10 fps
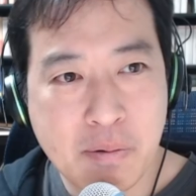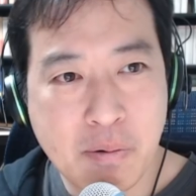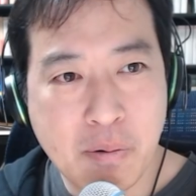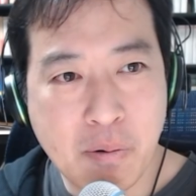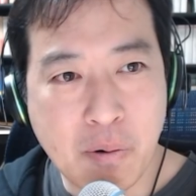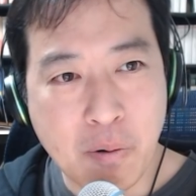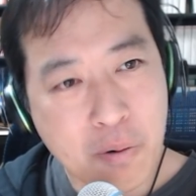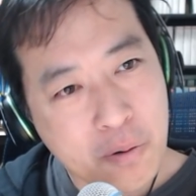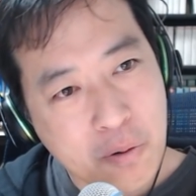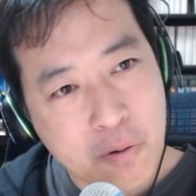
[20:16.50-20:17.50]

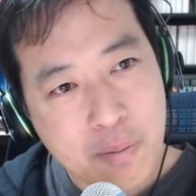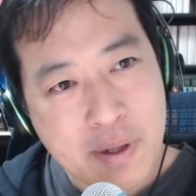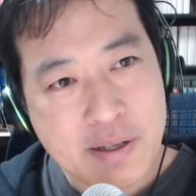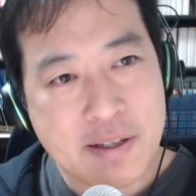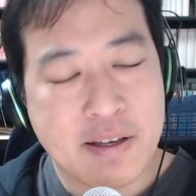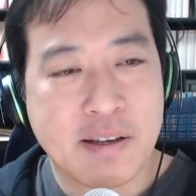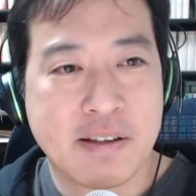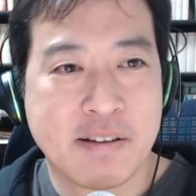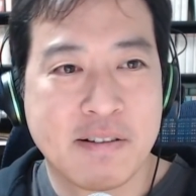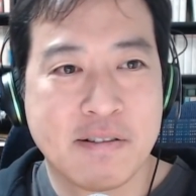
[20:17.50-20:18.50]
ここま
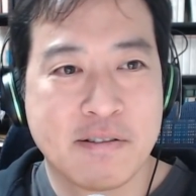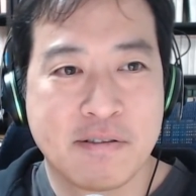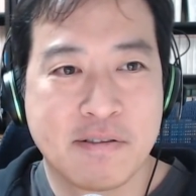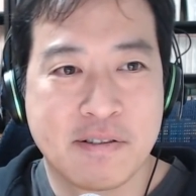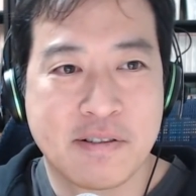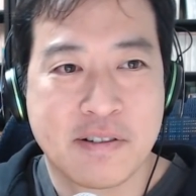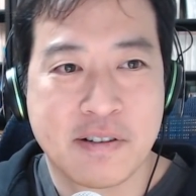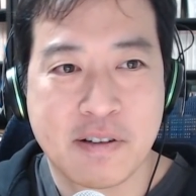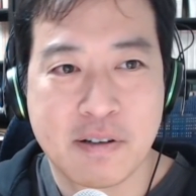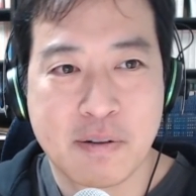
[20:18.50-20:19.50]
で、うん、
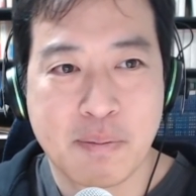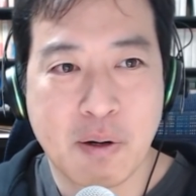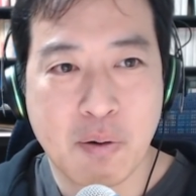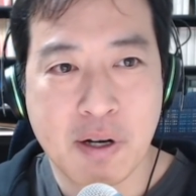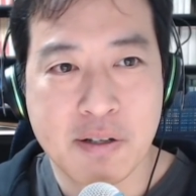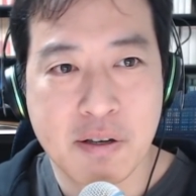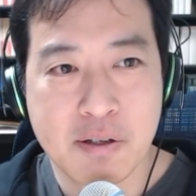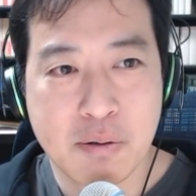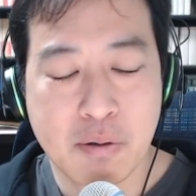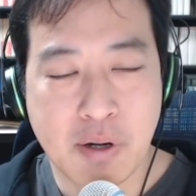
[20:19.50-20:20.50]
まあ、ここから先
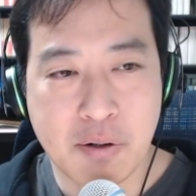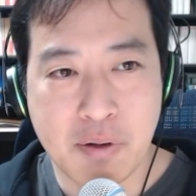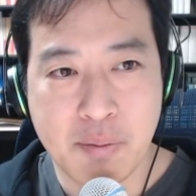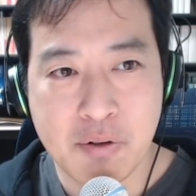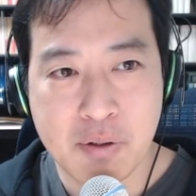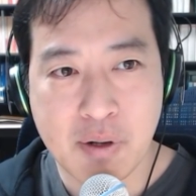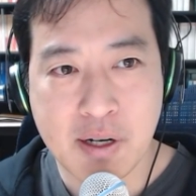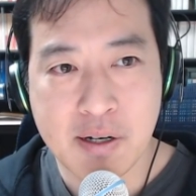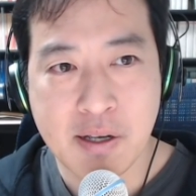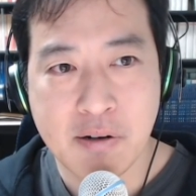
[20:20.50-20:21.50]
はちょっとあの眠りとは
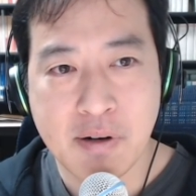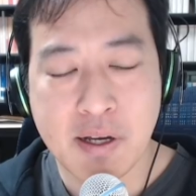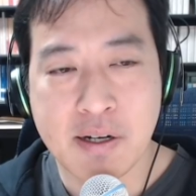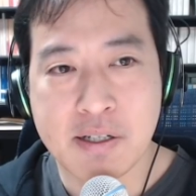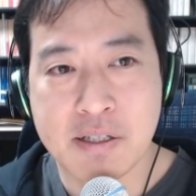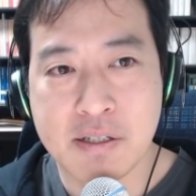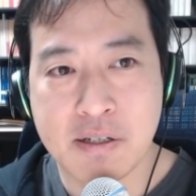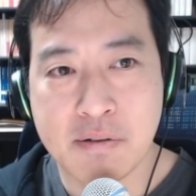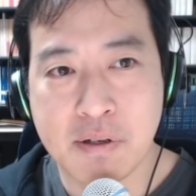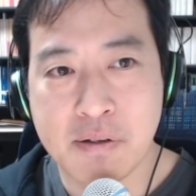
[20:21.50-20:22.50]
関係のない話に
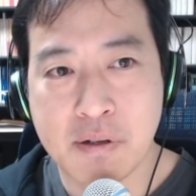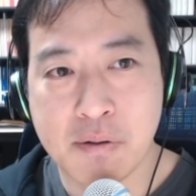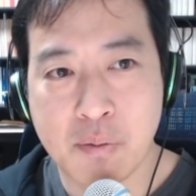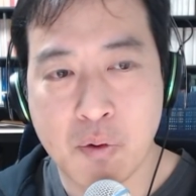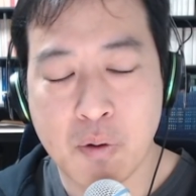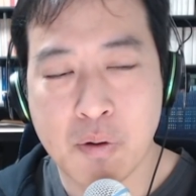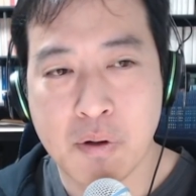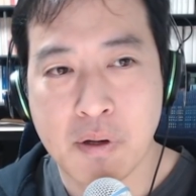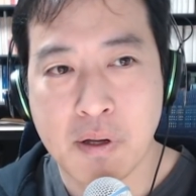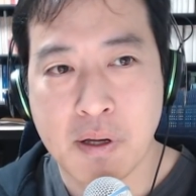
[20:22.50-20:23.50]
なるんですけれども、
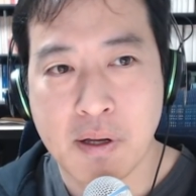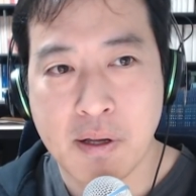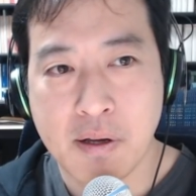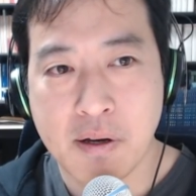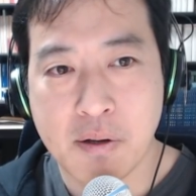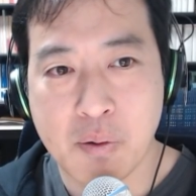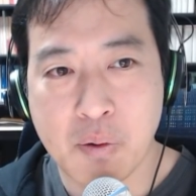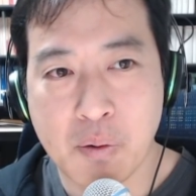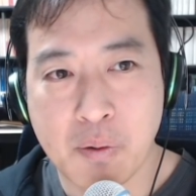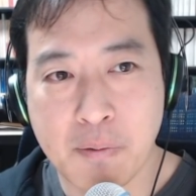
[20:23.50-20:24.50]
あ
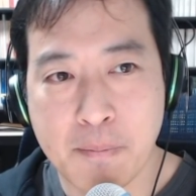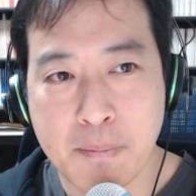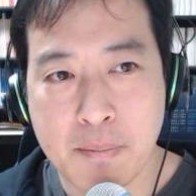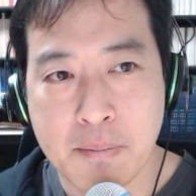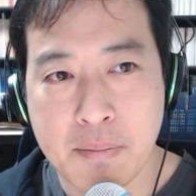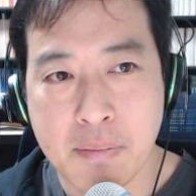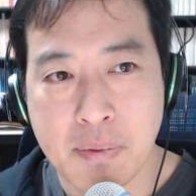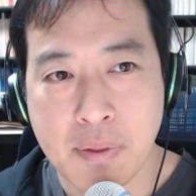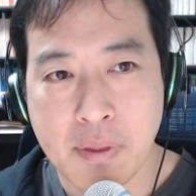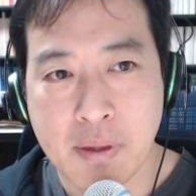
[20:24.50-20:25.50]
の
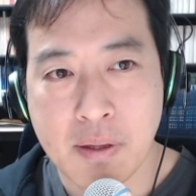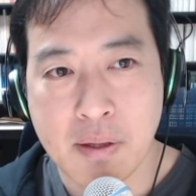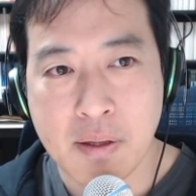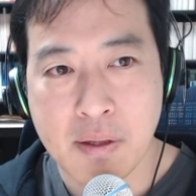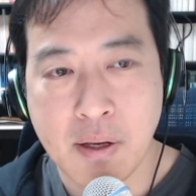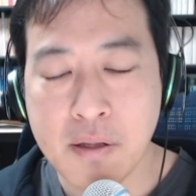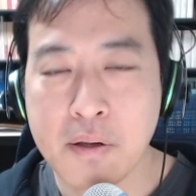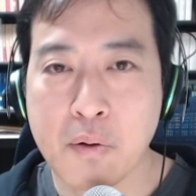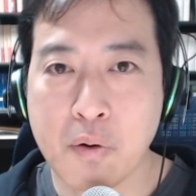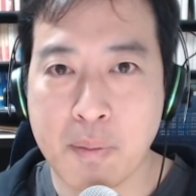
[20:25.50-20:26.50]
なん
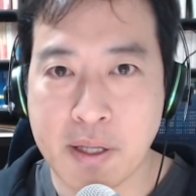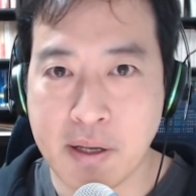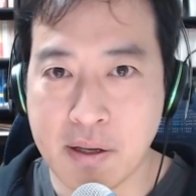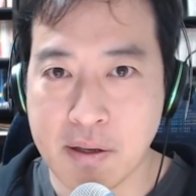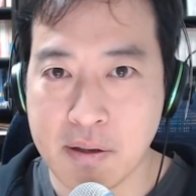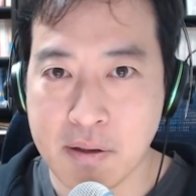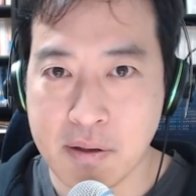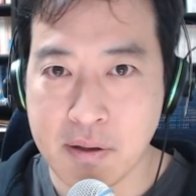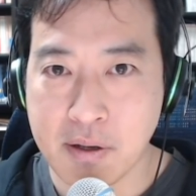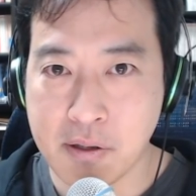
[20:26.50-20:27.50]
でここまで
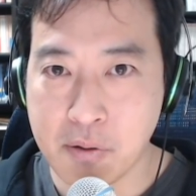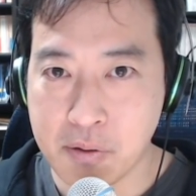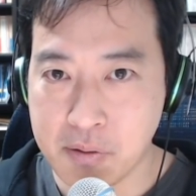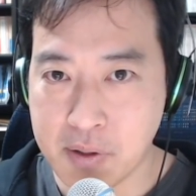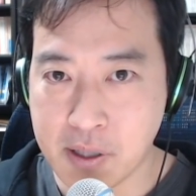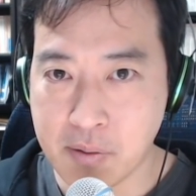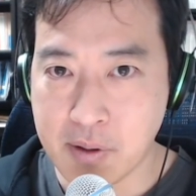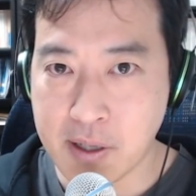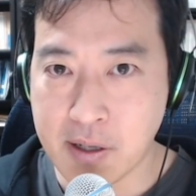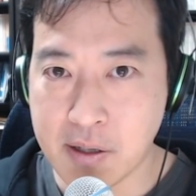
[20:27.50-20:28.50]
仮想通貨と
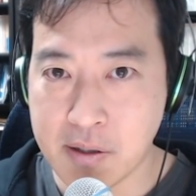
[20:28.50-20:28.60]
かが